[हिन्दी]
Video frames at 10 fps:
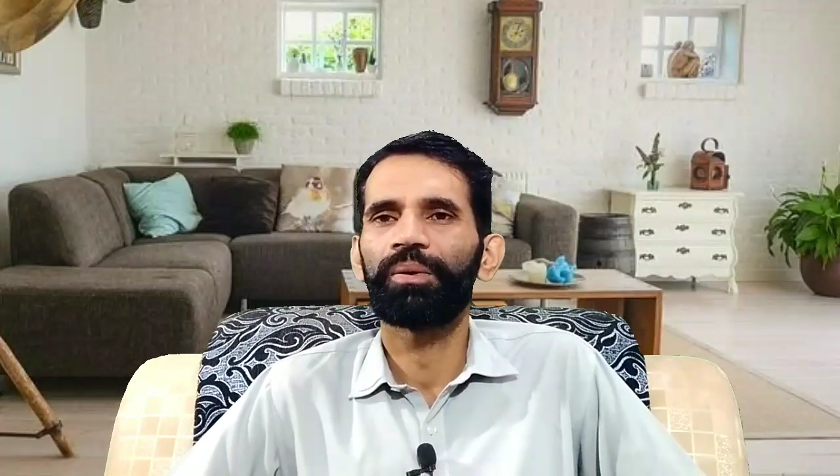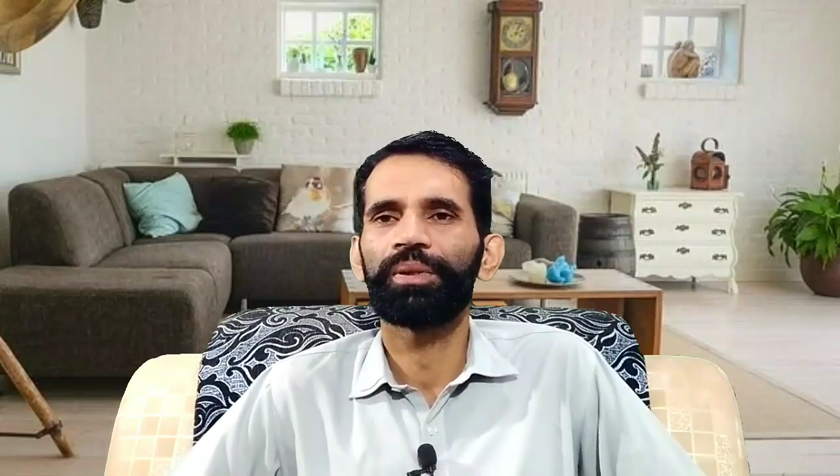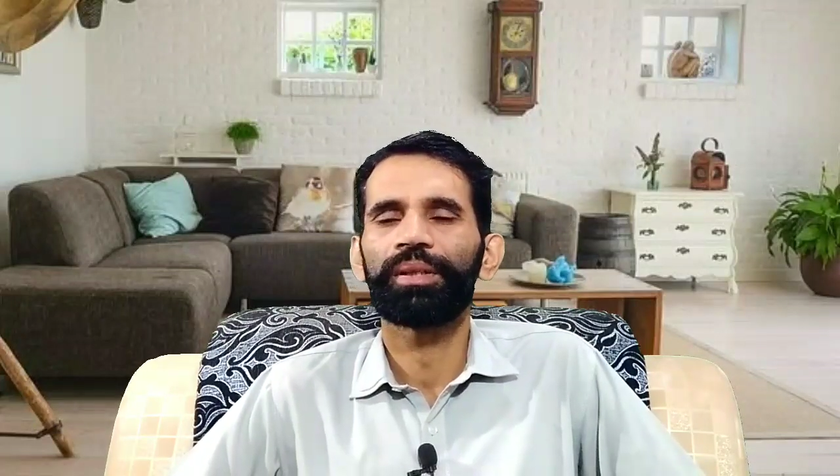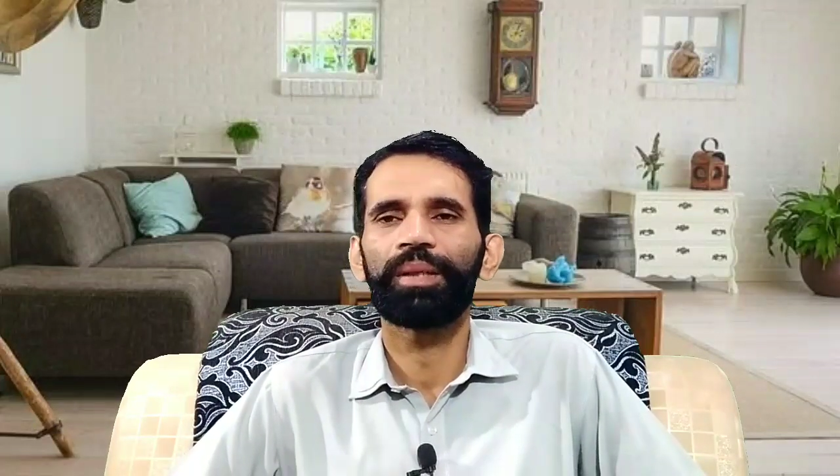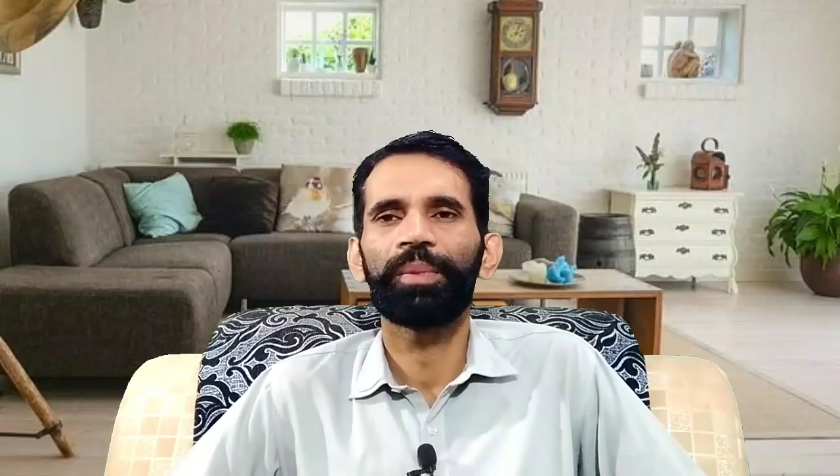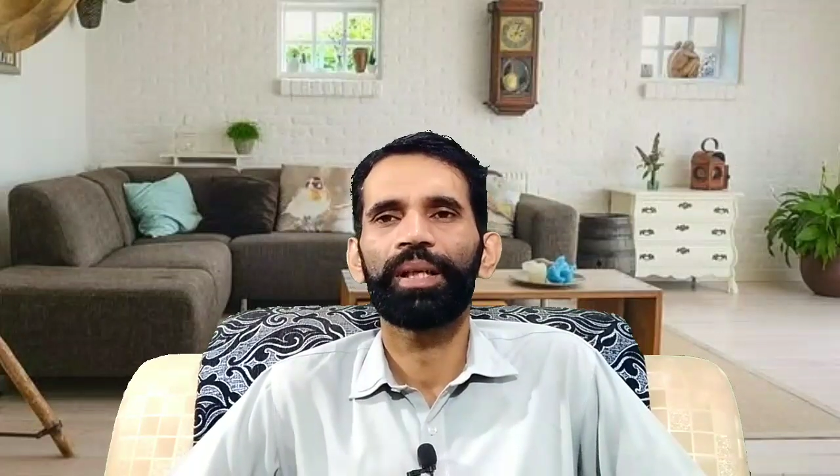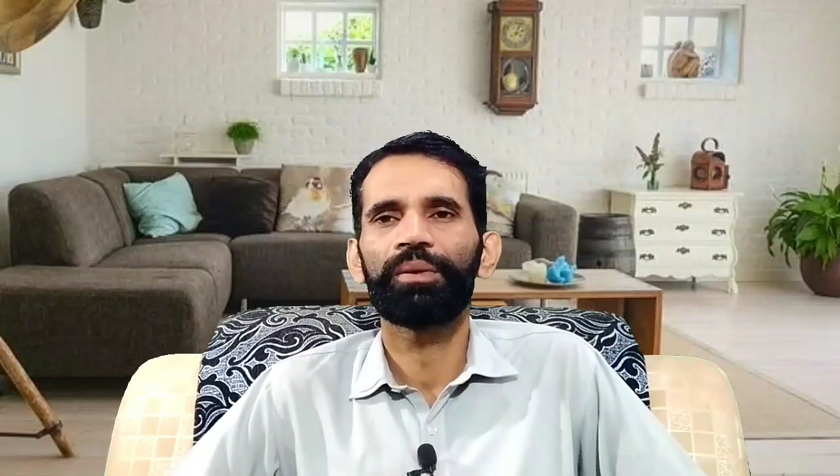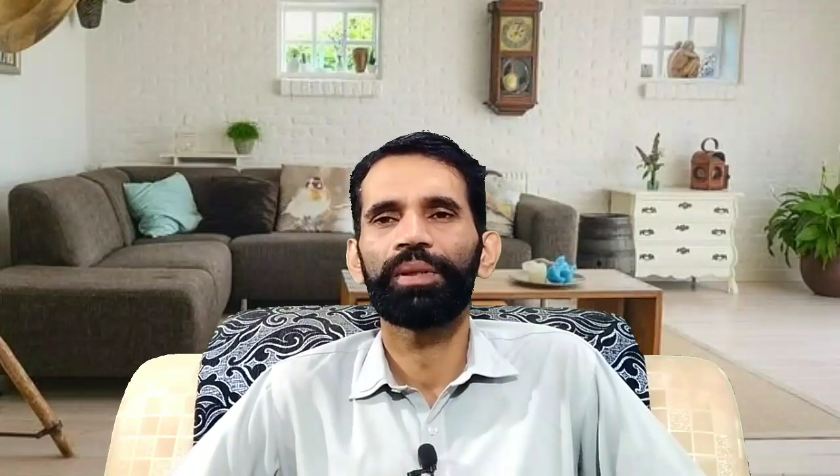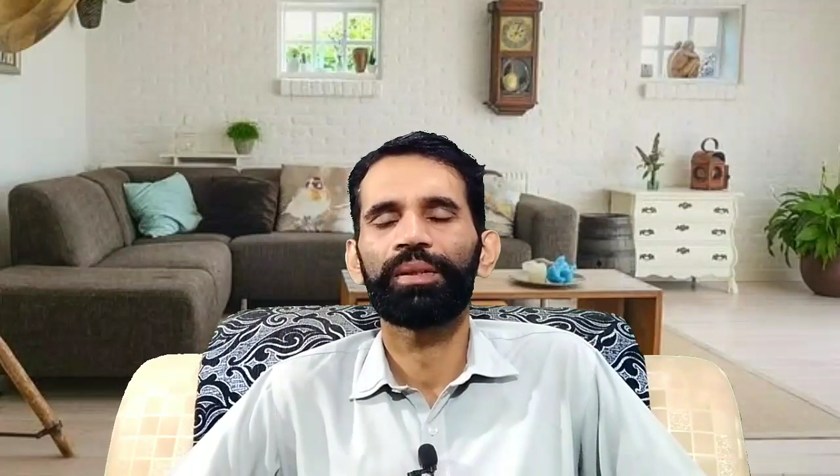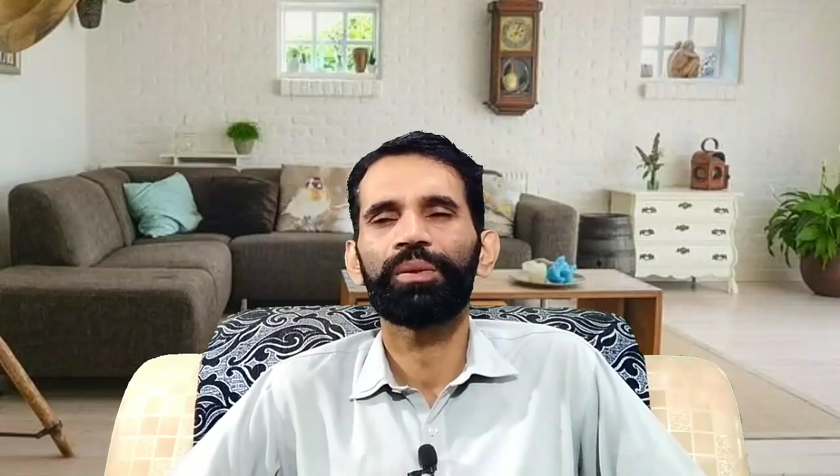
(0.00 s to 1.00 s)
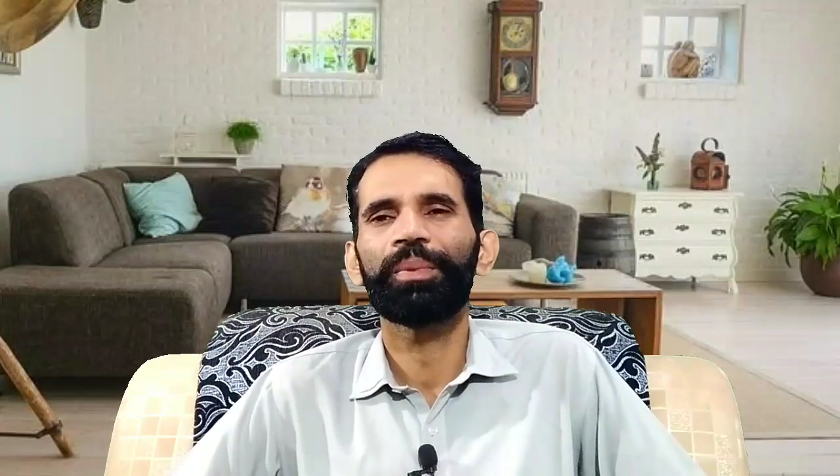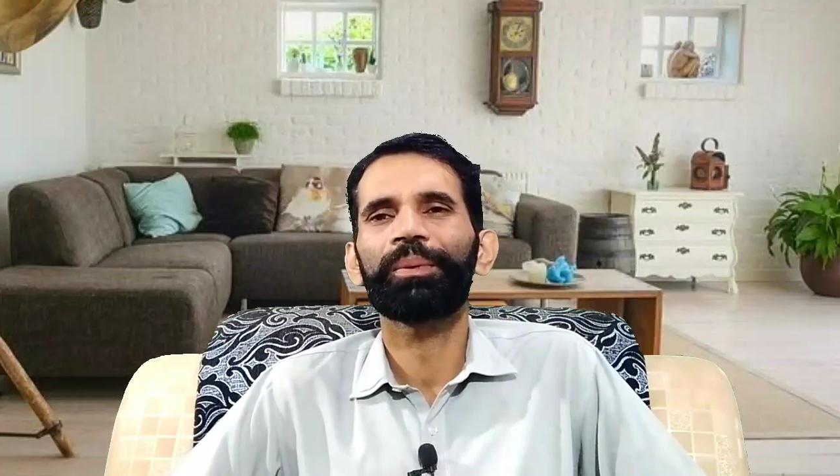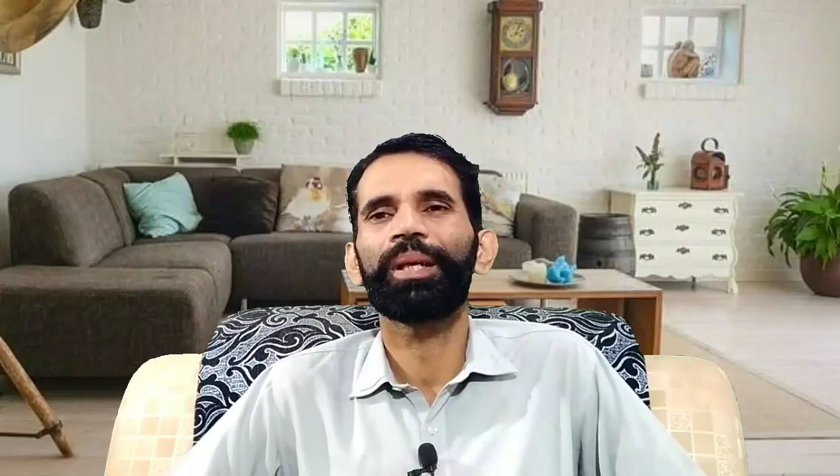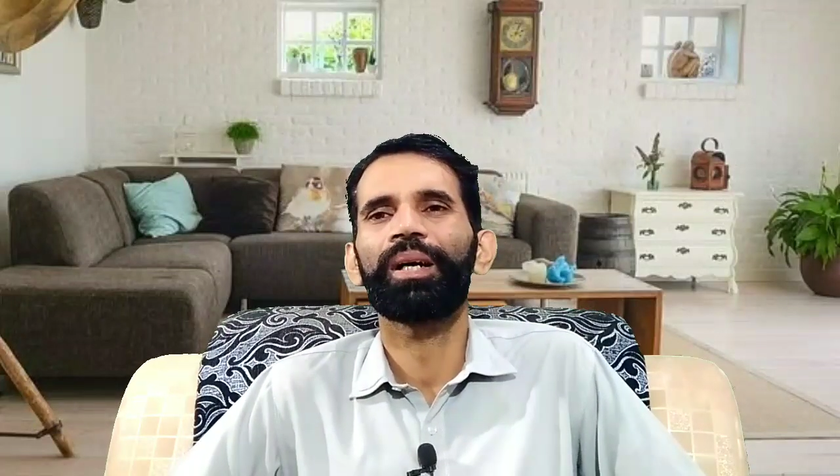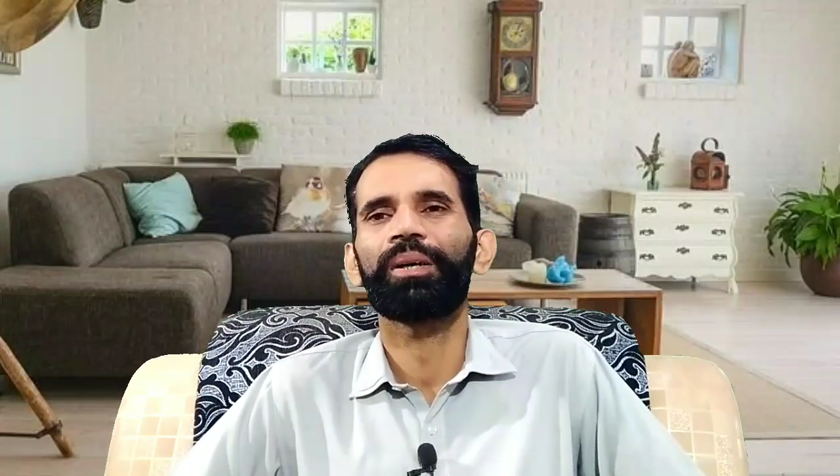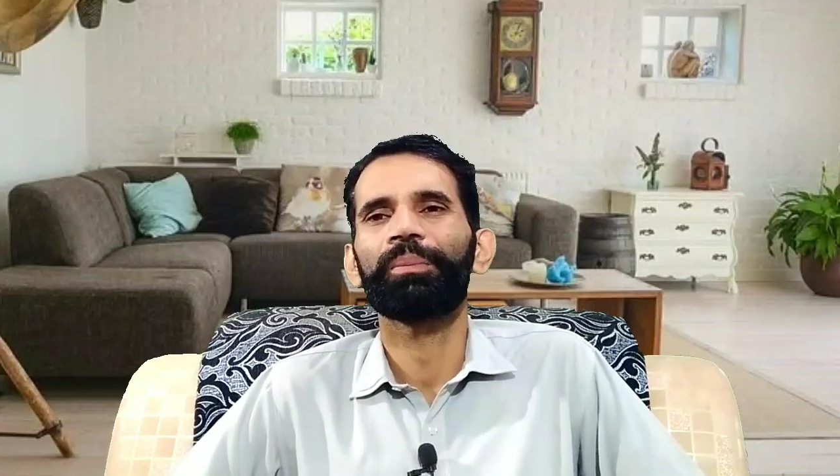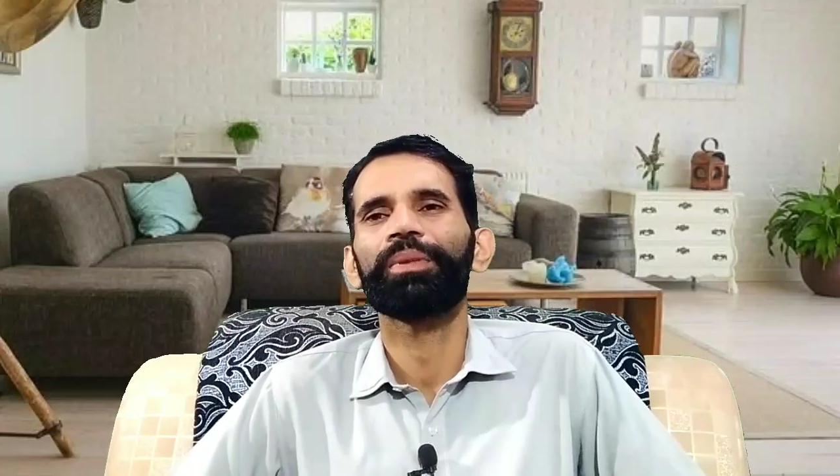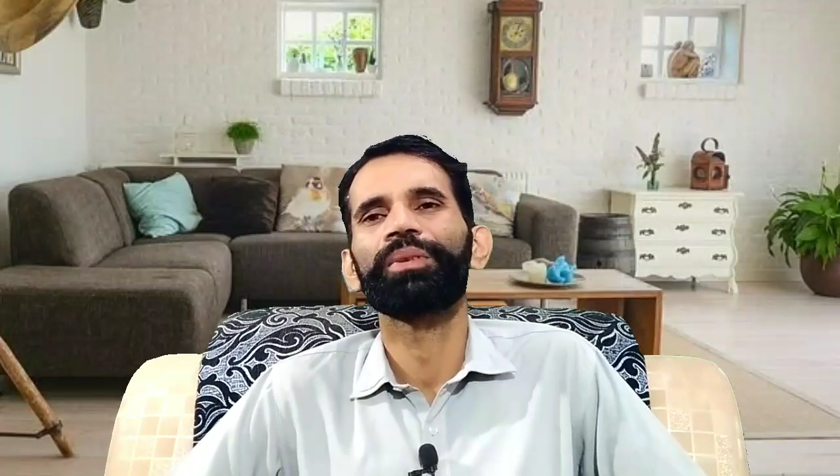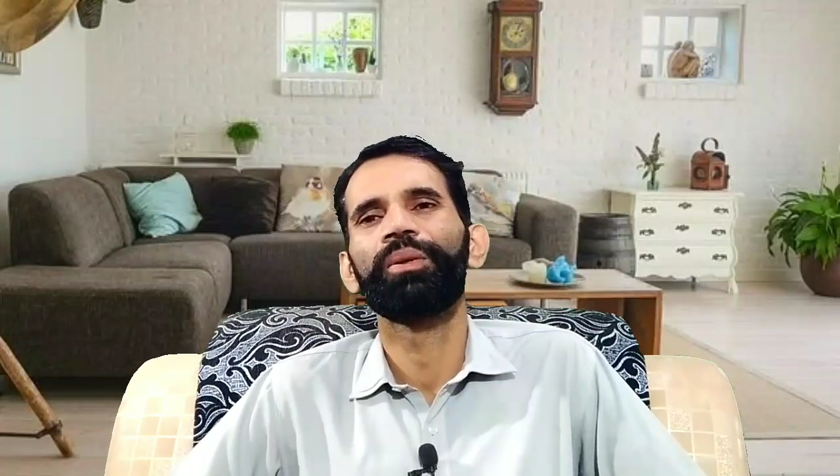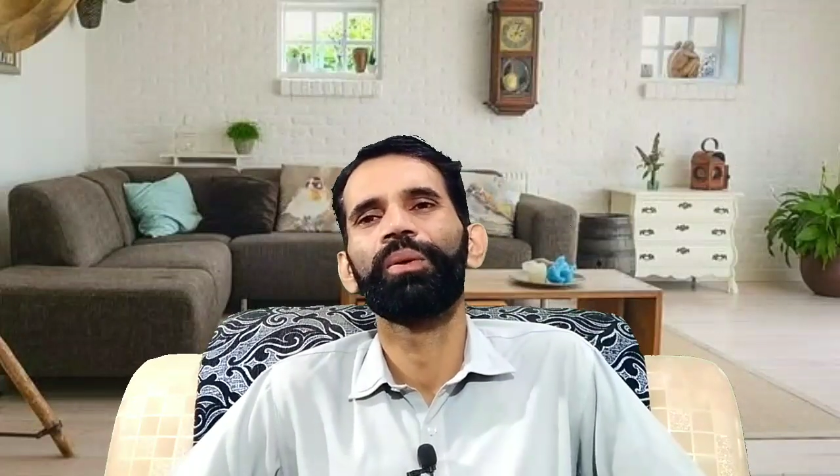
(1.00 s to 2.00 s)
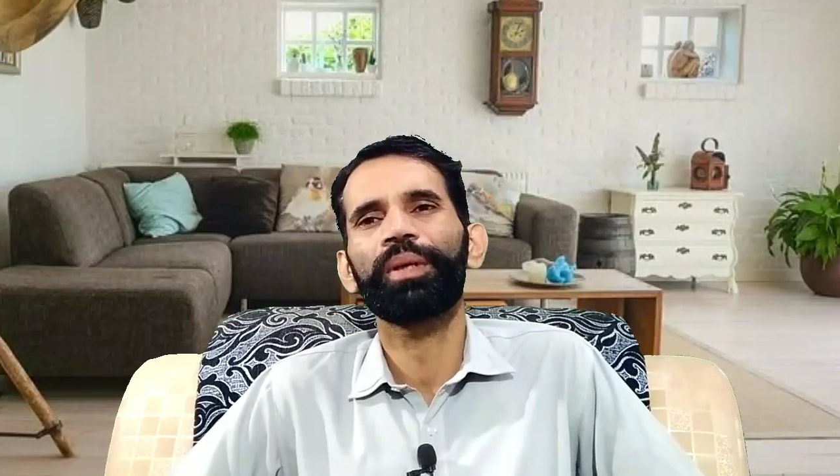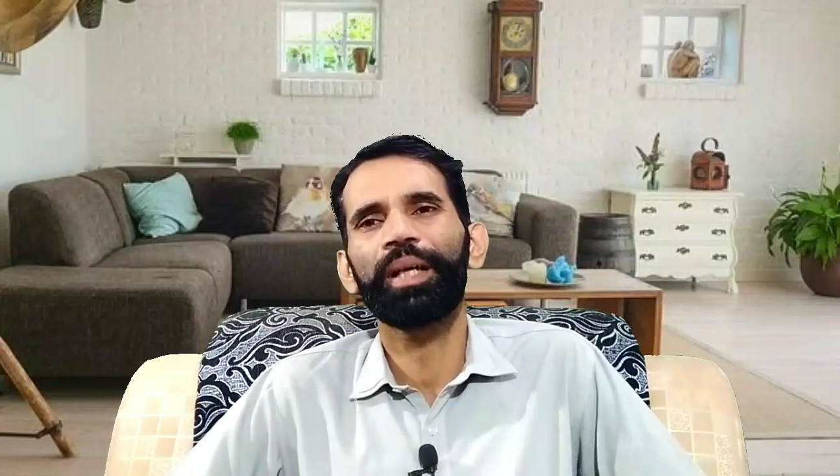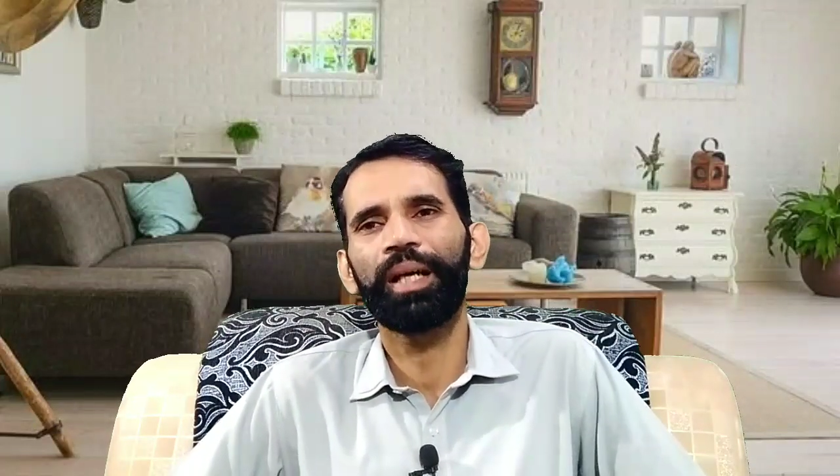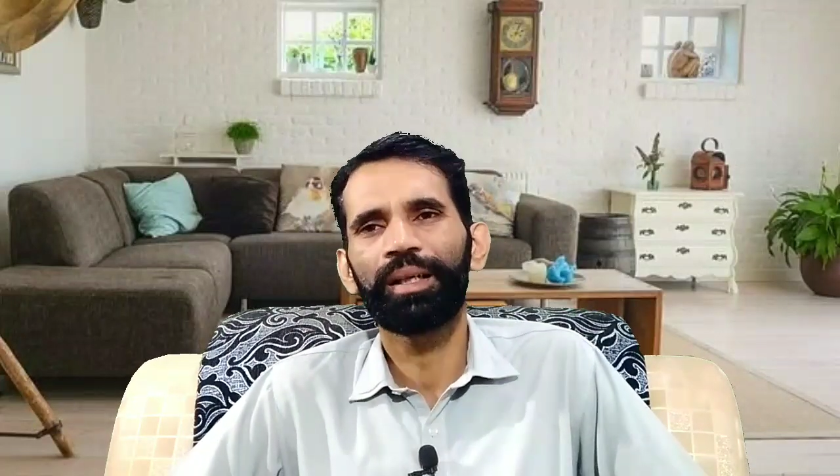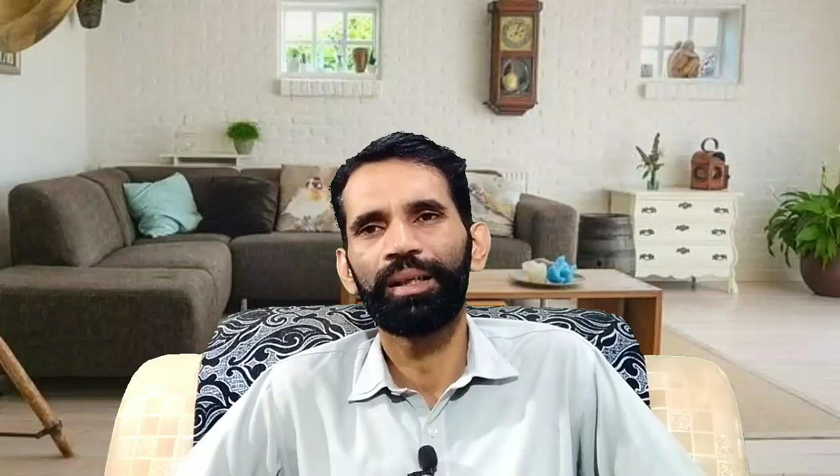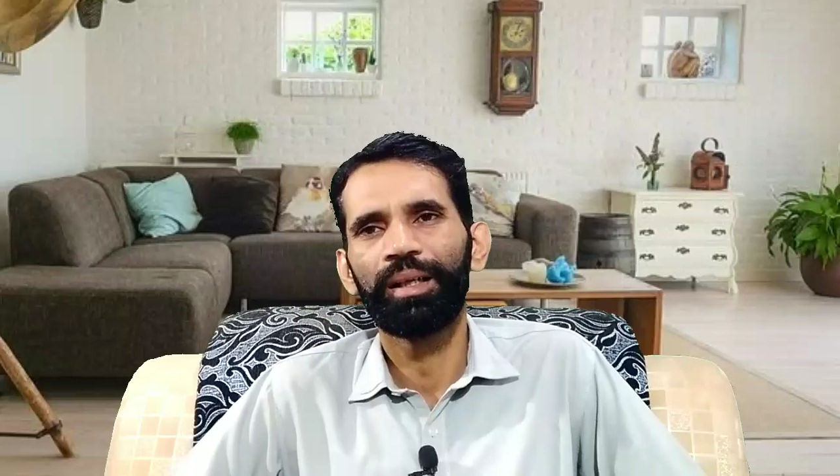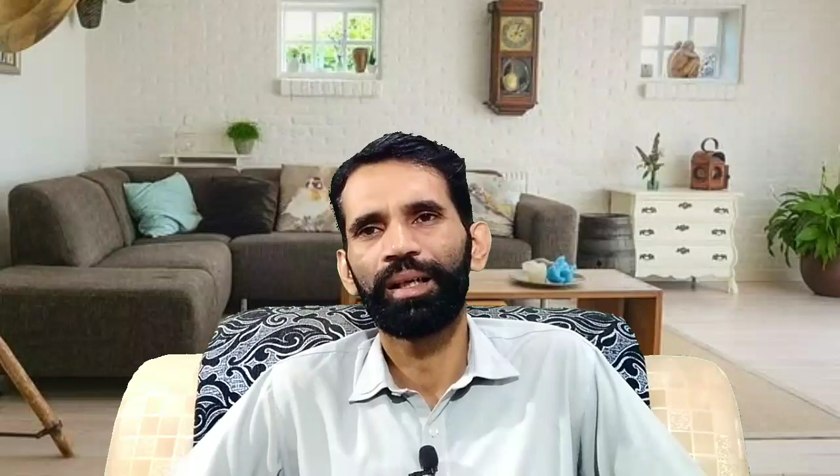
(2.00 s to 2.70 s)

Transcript: हो जाता है मेरा हो जाता है तो मैं क्या करूँ बस हो गया हैक